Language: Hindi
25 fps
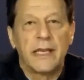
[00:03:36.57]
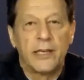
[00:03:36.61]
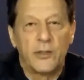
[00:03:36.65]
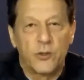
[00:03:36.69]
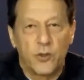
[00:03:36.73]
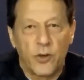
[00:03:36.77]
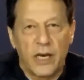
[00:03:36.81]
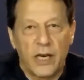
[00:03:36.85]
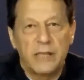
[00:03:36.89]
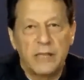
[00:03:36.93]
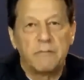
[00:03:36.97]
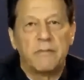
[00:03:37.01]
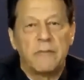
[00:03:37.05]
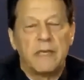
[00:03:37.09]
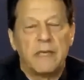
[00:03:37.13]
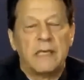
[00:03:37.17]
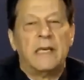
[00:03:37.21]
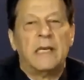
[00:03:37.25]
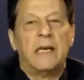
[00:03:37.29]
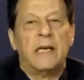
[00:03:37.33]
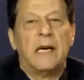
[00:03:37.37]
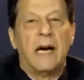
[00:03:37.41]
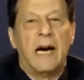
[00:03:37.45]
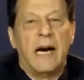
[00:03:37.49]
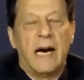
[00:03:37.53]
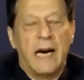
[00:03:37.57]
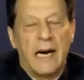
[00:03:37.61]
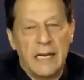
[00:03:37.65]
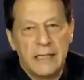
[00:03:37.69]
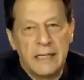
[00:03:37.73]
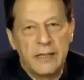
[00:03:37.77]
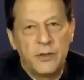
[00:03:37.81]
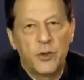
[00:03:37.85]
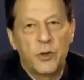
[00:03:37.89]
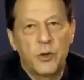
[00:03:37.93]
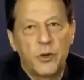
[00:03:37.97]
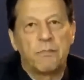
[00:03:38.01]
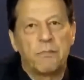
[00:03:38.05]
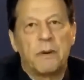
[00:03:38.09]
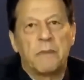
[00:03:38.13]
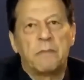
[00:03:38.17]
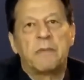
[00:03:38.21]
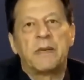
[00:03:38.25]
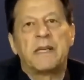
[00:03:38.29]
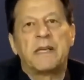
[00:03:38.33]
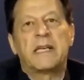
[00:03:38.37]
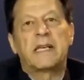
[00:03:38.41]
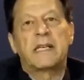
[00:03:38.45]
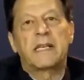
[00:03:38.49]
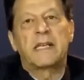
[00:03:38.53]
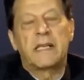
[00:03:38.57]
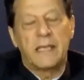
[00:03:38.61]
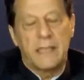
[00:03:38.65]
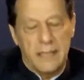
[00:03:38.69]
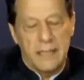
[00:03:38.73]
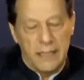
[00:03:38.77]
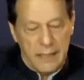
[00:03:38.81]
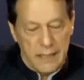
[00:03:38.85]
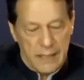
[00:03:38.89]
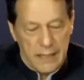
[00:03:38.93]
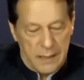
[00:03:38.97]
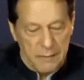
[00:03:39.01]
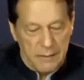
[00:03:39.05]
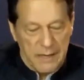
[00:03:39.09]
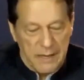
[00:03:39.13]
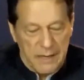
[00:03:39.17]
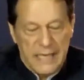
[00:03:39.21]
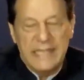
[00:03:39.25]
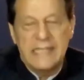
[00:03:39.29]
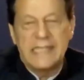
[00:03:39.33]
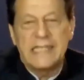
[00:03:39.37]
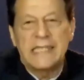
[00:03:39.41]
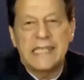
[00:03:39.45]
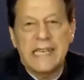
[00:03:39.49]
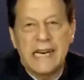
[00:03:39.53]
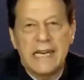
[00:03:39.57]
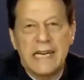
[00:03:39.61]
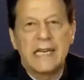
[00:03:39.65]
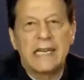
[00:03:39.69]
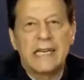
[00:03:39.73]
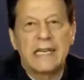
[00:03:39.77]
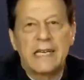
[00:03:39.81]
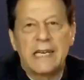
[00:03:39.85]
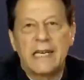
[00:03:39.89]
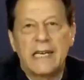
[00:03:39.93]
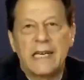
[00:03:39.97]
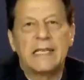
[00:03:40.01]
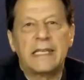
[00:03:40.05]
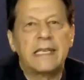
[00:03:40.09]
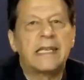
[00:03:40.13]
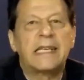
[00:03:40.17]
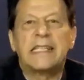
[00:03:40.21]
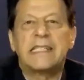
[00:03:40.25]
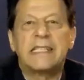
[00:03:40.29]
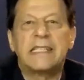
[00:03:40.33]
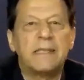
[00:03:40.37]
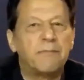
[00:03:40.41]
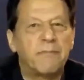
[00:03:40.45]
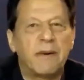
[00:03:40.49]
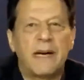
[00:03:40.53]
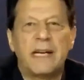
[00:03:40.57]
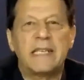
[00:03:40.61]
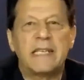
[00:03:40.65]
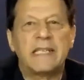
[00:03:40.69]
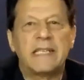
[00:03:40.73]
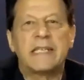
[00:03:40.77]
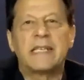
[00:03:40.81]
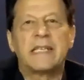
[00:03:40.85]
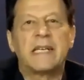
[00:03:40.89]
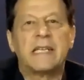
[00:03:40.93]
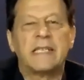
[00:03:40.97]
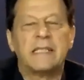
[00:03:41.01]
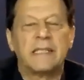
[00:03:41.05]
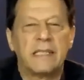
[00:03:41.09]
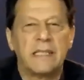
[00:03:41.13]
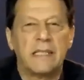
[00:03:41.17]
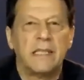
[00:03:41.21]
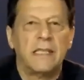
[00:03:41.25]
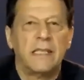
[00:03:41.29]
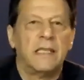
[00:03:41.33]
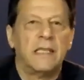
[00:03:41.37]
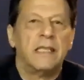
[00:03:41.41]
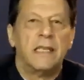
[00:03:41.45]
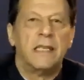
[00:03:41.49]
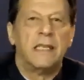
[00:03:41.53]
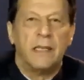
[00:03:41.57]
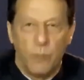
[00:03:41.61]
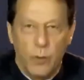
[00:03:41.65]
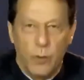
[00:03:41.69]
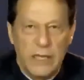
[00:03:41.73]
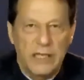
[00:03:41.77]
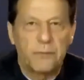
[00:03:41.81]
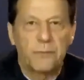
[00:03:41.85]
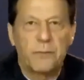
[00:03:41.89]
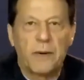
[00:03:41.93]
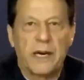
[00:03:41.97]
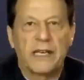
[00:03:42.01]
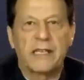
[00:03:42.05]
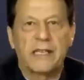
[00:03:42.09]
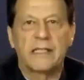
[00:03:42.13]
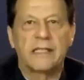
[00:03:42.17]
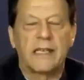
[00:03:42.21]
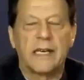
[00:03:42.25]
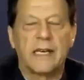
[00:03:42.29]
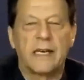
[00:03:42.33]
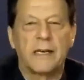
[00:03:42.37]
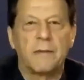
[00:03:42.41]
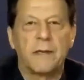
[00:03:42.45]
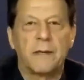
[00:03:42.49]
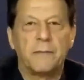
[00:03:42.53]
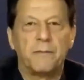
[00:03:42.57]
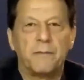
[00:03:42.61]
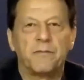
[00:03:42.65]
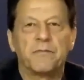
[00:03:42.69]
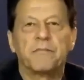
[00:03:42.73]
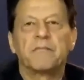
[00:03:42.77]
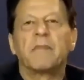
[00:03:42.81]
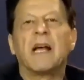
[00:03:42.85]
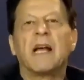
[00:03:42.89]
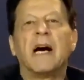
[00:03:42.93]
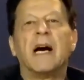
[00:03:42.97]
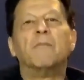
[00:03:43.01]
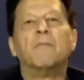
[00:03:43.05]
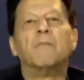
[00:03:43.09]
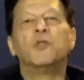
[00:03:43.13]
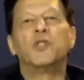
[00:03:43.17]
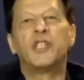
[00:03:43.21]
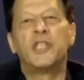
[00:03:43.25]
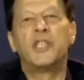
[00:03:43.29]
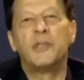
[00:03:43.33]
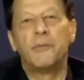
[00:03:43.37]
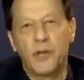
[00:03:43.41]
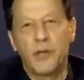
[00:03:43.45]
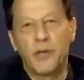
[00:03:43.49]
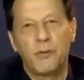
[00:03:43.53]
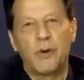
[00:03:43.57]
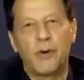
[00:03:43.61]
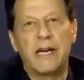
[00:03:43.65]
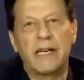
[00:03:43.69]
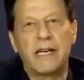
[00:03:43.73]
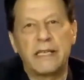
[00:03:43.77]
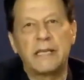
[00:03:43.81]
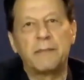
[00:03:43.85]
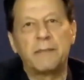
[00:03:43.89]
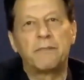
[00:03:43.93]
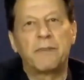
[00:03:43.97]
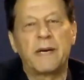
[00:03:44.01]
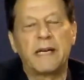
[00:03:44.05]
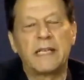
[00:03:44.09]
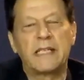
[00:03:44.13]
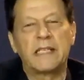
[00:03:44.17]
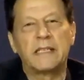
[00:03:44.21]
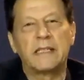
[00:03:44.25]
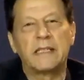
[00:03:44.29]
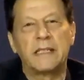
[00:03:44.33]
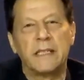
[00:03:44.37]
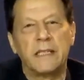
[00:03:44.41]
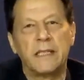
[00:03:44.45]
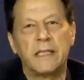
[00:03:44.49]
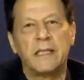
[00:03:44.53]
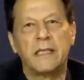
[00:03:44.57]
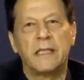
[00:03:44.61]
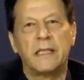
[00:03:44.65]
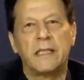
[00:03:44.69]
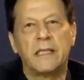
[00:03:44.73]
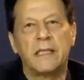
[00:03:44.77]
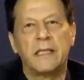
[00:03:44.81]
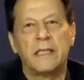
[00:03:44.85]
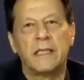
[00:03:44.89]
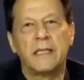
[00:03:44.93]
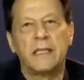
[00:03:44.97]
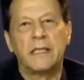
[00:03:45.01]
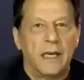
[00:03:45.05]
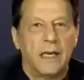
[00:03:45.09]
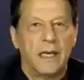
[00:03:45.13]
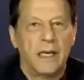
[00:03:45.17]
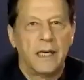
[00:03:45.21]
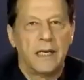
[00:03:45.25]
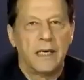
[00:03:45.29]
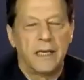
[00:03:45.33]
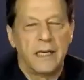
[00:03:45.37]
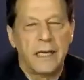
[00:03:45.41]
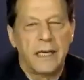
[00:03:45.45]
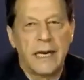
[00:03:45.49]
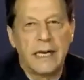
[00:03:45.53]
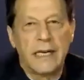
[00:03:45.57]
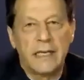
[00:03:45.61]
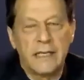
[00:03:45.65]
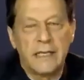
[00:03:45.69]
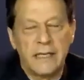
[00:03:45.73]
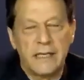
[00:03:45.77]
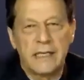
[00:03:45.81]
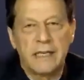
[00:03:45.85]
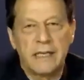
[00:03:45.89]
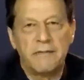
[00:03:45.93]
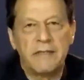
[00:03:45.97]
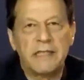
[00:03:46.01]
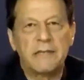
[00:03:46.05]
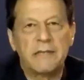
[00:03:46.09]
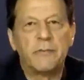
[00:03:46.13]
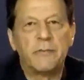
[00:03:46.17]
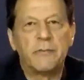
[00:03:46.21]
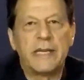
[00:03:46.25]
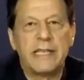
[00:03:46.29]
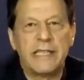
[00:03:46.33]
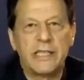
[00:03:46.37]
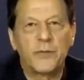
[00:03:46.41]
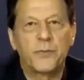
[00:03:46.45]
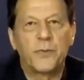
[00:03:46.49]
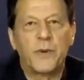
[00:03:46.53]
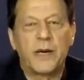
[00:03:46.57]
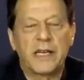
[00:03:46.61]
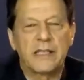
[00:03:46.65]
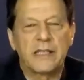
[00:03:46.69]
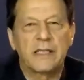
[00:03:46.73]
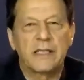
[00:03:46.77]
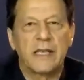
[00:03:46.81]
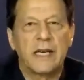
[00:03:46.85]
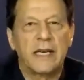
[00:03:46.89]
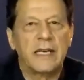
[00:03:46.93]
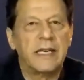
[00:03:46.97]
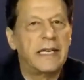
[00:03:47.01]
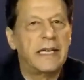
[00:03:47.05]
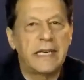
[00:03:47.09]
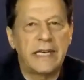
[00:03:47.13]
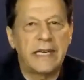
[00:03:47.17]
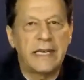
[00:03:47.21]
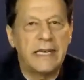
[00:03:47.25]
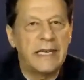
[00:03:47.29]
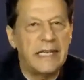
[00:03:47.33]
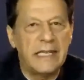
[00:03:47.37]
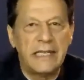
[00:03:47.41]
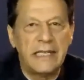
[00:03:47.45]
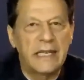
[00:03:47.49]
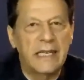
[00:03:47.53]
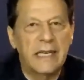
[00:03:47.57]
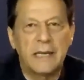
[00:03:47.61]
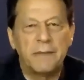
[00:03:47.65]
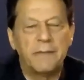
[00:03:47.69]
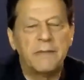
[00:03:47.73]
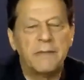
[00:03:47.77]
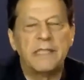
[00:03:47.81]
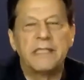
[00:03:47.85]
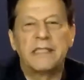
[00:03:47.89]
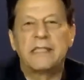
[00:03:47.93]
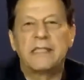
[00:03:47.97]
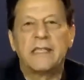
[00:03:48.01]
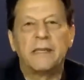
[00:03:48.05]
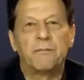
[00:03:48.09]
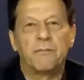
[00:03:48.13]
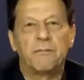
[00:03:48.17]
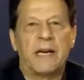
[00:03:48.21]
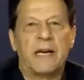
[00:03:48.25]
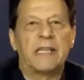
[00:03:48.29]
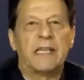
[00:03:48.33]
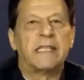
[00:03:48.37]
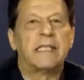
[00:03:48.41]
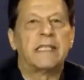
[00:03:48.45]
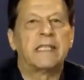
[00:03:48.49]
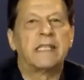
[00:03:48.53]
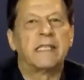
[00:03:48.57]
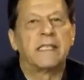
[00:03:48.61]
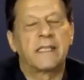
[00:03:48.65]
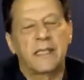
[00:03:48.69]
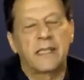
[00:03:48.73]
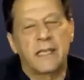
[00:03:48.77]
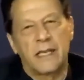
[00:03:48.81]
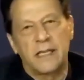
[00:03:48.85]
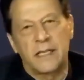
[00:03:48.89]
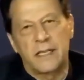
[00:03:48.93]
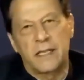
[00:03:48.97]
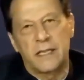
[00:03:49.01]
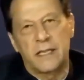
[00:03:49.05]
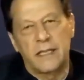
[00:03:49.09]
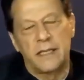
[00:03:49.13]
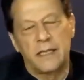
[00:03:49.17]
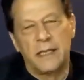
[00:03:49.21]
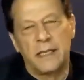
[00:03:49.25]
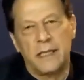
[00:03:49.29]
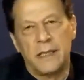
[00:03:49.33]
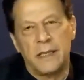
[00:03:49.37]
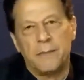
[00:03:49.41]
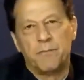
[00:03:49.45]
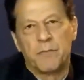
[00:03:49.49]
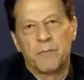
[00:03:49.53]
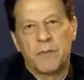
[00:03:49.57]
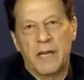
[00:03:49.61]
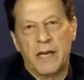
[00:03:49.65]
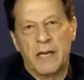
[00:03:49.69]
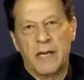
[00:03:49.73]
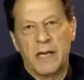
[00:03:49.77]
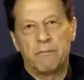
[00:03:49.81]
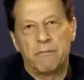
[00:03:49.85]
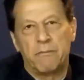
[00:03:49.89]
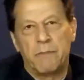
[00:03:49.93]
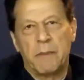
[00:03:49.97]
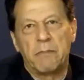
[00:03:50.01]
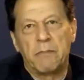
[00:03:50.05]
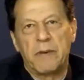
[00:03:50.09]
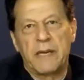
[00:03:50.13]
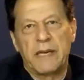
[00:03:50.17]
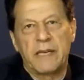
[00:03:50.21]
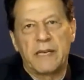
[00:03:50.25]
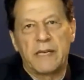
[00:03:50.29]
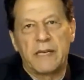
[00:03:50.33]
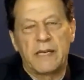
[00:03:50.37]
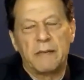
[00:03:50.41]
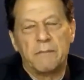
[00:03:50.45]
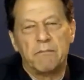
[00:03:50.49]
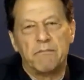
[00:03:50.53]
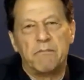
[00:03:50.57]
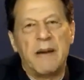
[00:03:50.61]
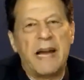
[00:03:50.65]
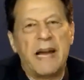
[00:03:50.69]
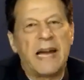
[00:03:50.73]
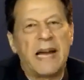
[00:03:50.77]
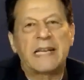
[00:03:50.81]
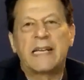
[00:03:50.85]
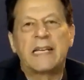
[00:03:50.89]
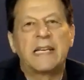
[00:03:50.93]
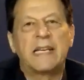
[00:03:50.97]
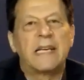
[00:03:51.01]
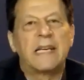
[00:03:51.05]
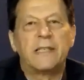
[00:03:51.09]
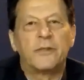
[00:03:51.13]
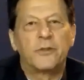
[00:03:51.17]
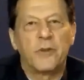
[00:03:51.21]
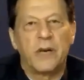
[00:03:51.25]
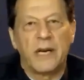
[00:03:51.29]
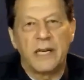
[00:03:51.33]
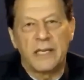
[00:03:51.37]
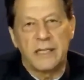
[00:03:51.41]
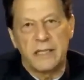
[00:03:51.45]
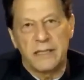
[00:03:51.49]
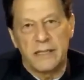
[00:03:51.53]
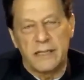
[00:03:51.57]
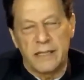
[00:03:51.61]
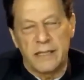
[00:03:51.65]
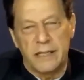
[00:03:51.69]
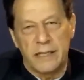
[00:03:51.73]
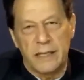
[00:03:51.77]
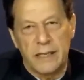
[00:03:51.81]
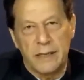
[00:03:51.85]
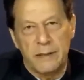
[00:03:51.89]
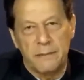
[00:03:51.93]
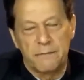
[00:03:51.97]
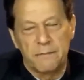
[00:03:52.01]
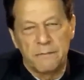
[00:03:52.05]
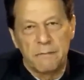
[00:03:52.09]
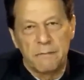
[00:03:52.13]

ये जो आज आज जो पब्लिक हमारी स्टैंडिंग है ये किसी पार्टी की नहीं थी वेस्ट पाकिस्तान हाँ मुजीब रहमान की पार्टी थी नाइनटीन सेवेंटी में ईस्ट पाकिस्तान लेकिन इधर कभी पार्टी की इस तरह की पब्लिक बैकिंग नहीं जो आज इसकी